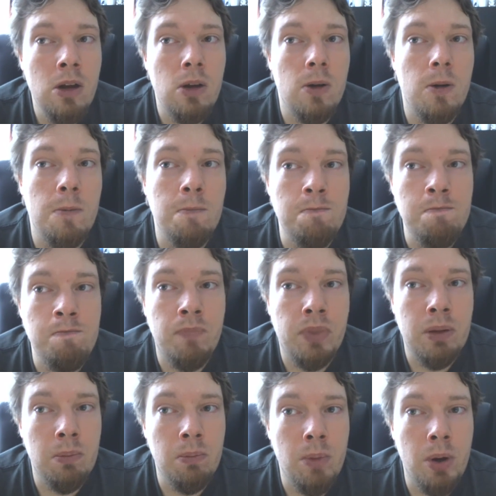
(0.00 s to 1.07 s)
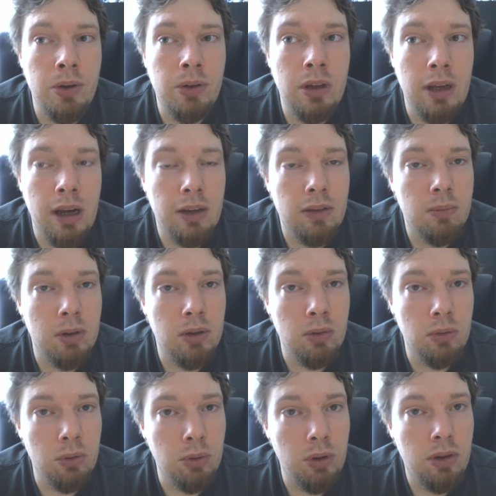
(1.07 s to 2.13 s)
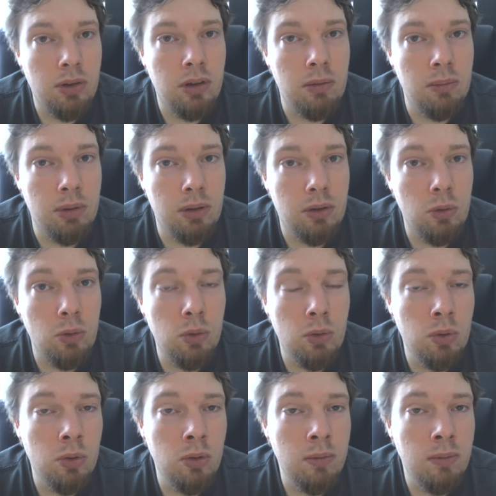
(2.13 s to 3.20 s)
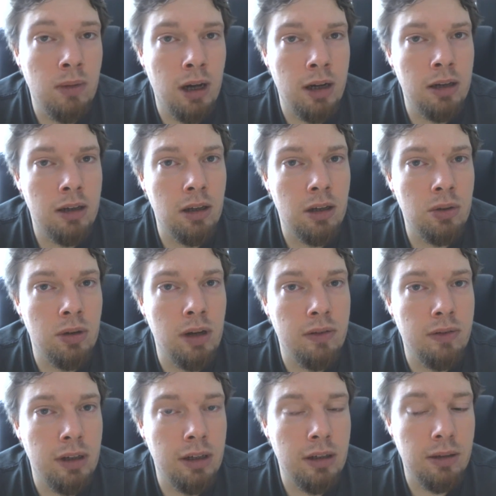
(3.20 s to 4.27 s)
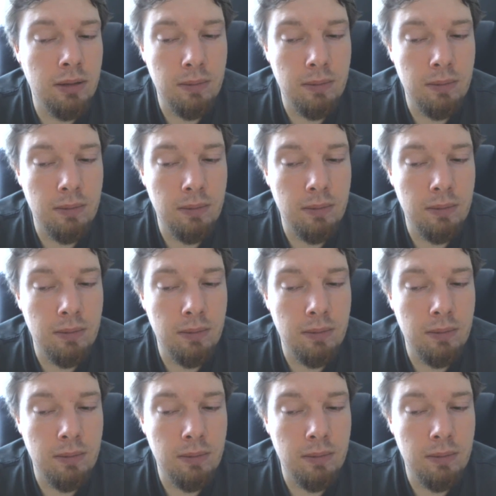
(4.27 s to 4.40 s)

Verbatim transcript: Ähm, möchte ich erstmal so durchziehen bis Uhu, hatte ich ja schon erwähnt.